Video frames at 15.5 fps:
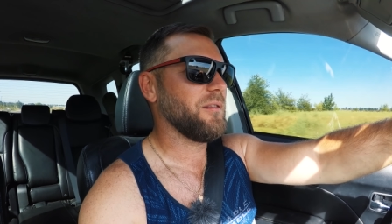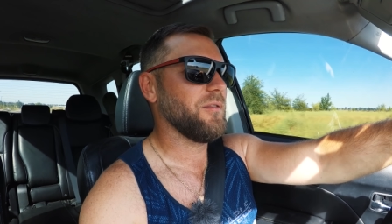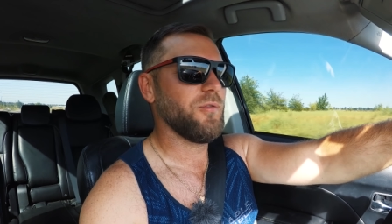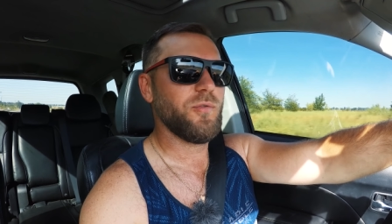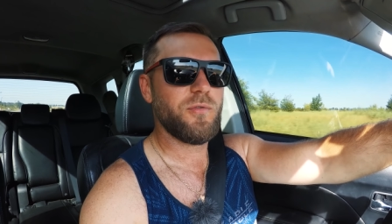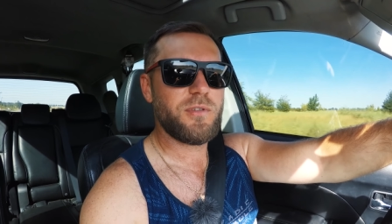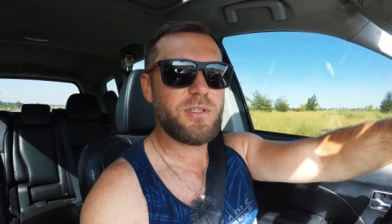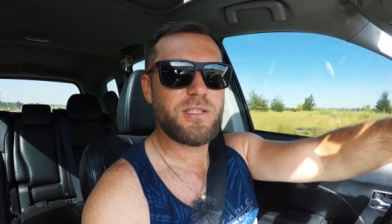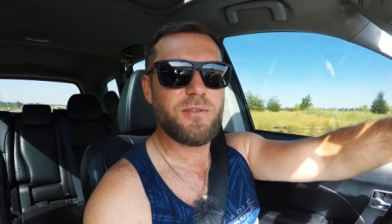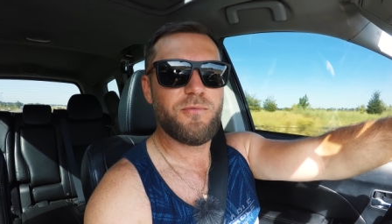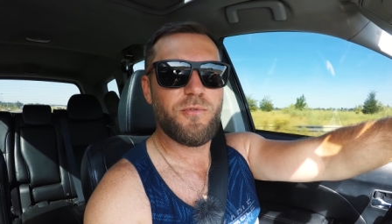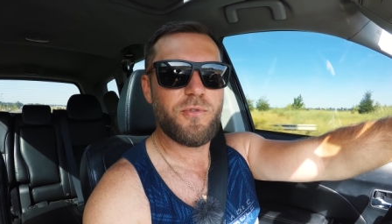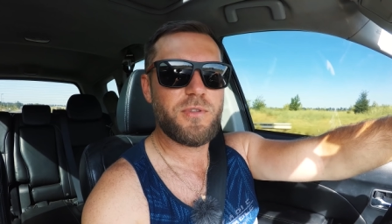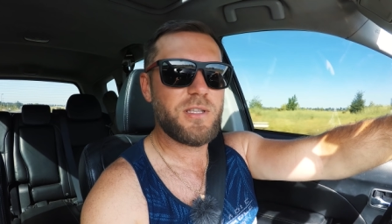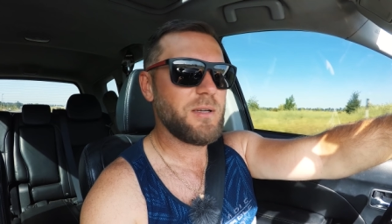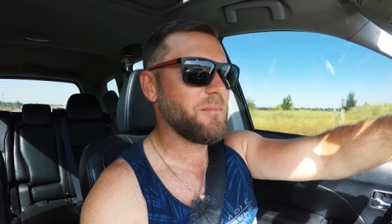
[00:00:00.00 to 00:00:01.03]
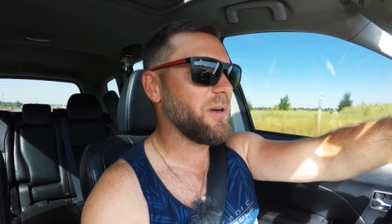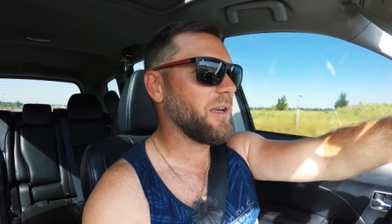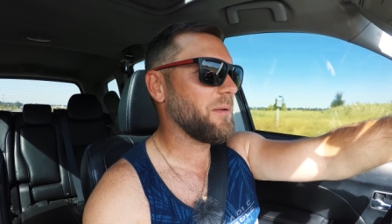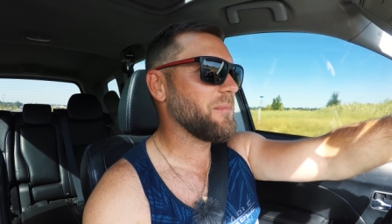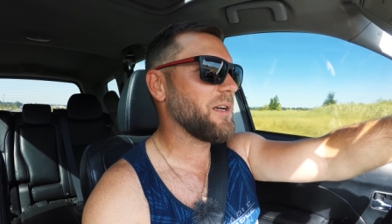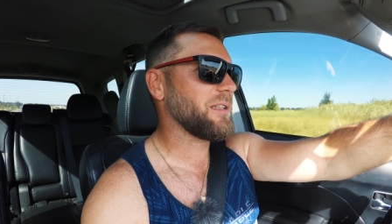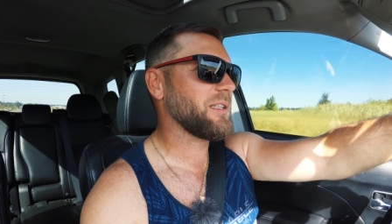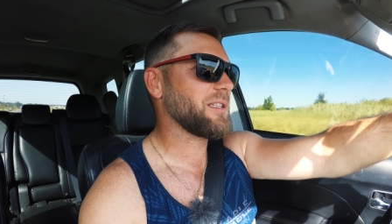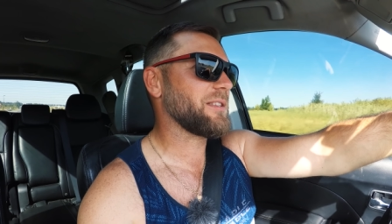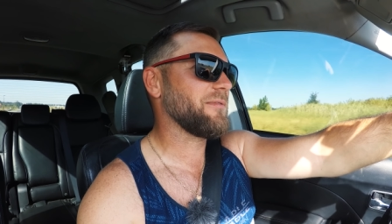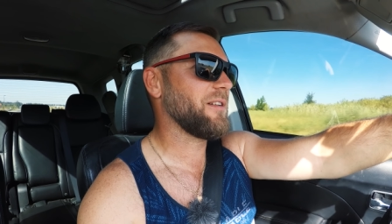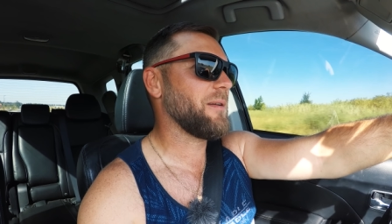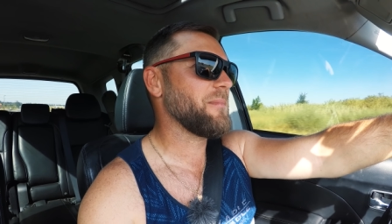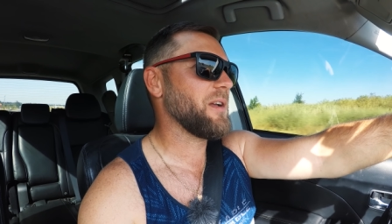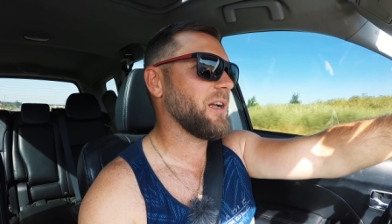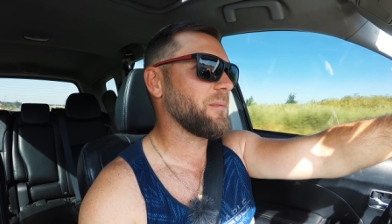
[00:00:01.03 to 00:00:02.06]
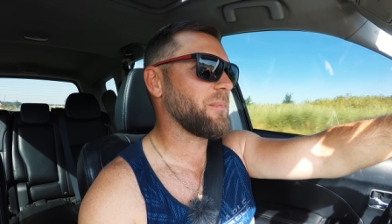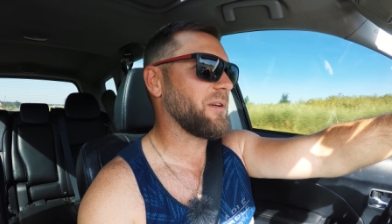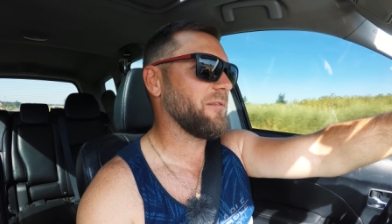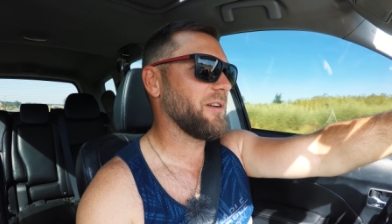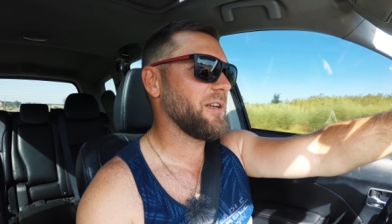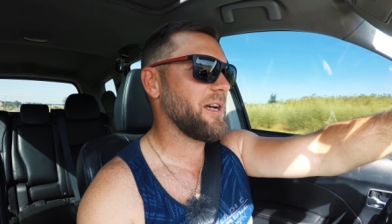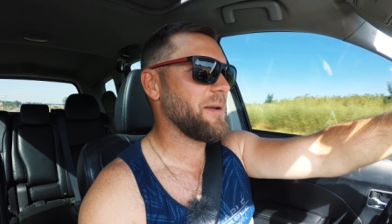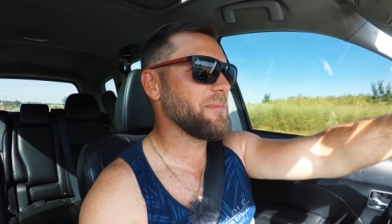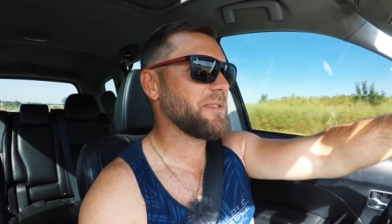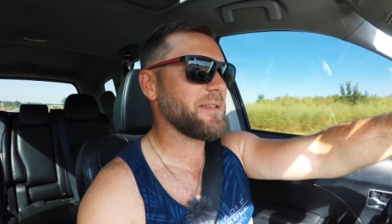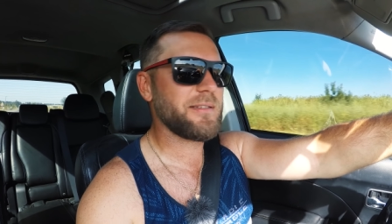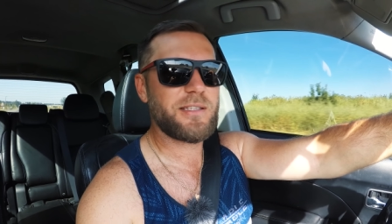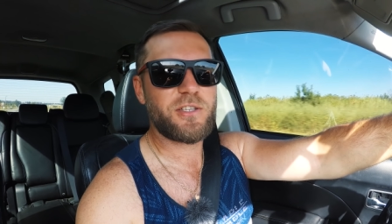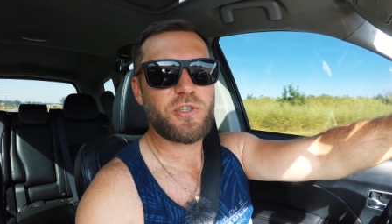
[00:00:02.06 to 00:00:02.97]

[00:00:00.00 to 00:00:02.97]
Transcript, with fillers: Но сегодня мы, ребята, с вами отправляемся за